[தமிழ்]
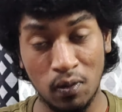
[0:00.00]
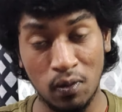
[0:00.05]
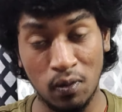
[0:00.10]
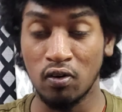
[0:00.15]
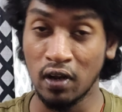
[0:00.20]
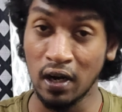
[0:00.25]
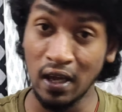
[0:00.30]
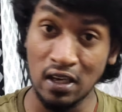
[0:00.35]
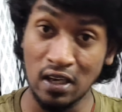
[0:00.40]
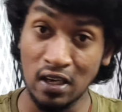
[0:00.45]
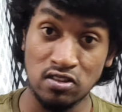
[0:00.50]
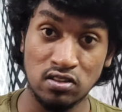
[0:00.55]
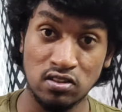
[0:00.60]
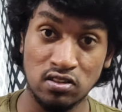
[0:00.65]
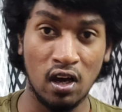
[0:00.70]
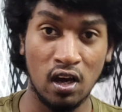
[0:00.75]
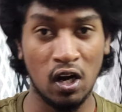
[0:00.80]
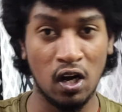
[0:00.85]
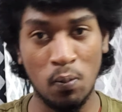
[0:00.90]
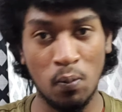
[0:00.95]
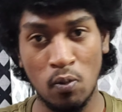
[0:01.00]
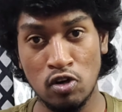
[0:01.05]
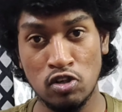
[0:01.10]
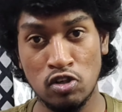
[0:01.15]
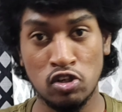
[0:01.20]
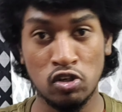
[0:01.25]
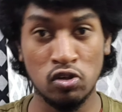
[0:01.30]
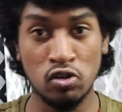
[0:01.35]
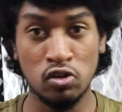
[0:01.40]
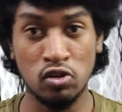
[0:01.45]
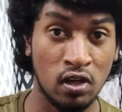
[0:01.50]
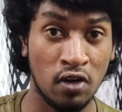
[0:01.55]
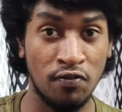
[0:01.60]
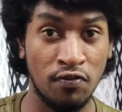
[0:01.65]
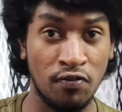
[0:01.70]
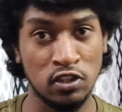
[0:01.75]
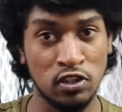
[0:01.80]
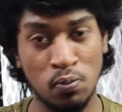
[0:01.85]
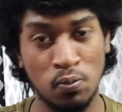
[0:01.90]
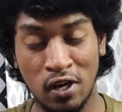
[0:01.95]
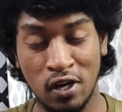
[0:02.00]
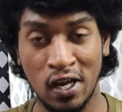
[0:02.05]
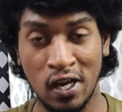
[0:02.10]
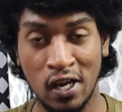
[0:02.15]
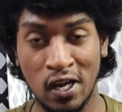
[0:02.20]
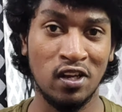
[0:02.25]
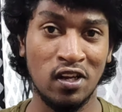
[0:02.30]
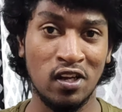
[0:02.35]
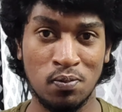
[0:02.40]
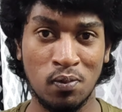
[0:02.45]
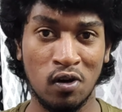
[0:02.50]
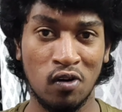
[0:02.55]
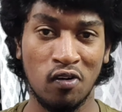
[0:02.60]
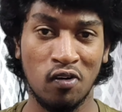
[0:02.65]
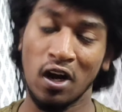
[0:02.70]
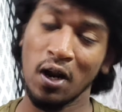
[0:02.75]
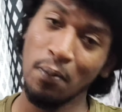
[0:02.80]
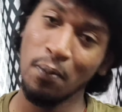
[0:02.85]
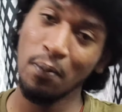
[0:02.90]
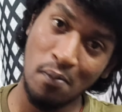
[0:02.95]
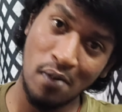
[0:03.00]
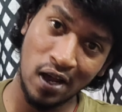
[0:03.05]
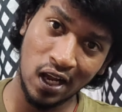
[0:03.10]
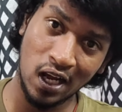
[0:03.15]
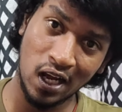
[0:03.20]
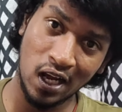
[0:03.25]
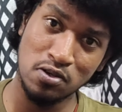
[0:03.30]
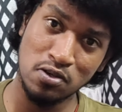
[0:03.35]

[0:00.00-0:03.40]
லிங்க்ஸும் கொடுக்குறேன் இன்ஸ்டாகிராம் மோஜி ட்விட்டர் ஃபேஸ்புக் எல்லா லிங்க்ஸும் கொடுக்குறேன்